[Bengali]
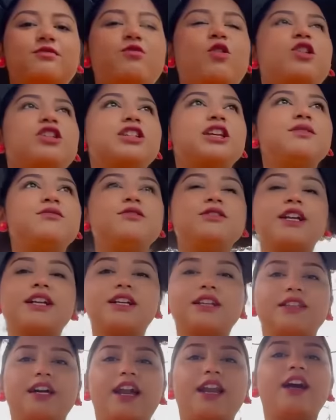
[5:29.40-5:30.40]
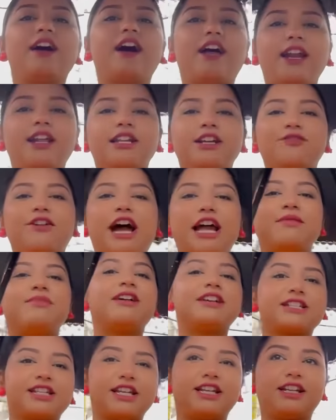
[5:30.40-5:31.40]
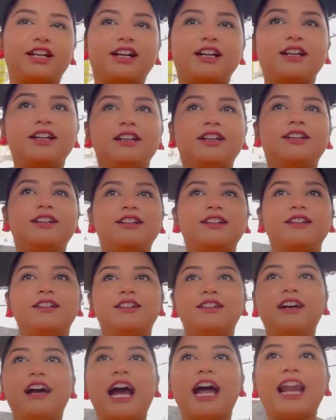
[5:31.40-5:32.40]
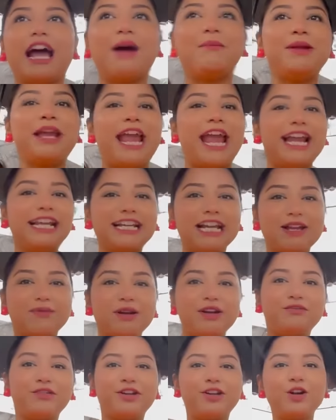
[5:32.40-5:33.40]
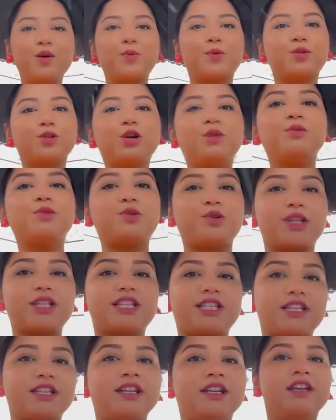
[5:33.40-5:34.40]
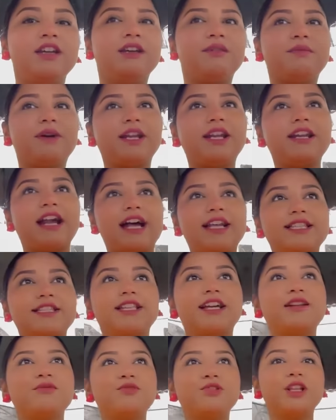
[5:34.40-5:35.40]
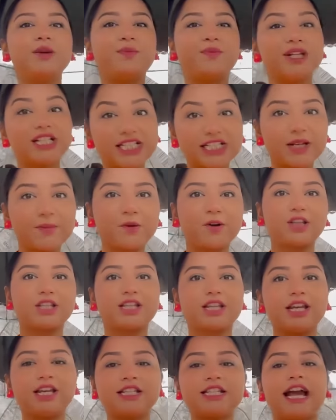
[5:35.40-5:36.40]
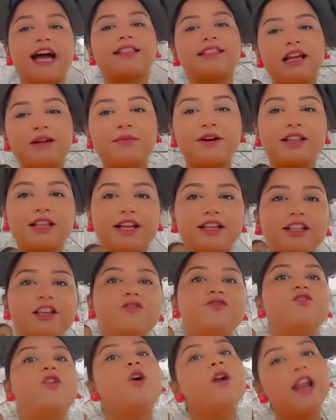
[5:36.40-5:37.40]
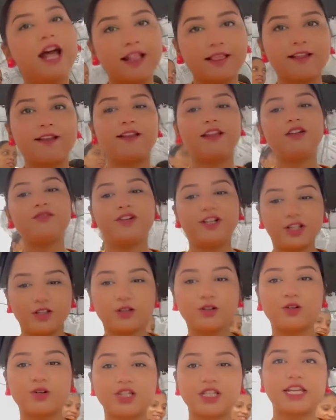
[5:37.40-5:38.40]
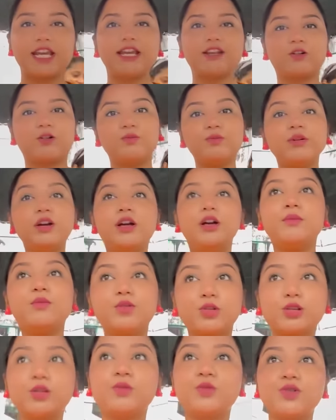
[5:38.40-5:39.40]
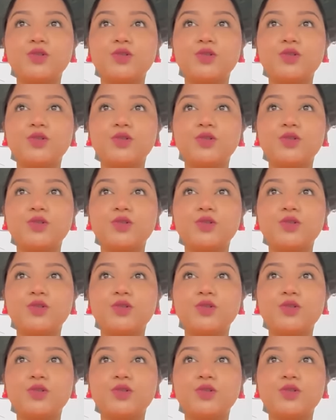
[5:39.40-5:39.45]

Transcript: বর্ষার মধ্যে একটা আলাদা ভাইব আসে এটা আর আমি এই টাইপের ভিডিও প্রথম করছি মানে রাস্তার মধ্যে বৃষ্টি পড়ছে ছাতা মাথায় দিয়ে ফোন হাতে নিয়ে ভিডিও করছি এরকম প্রথম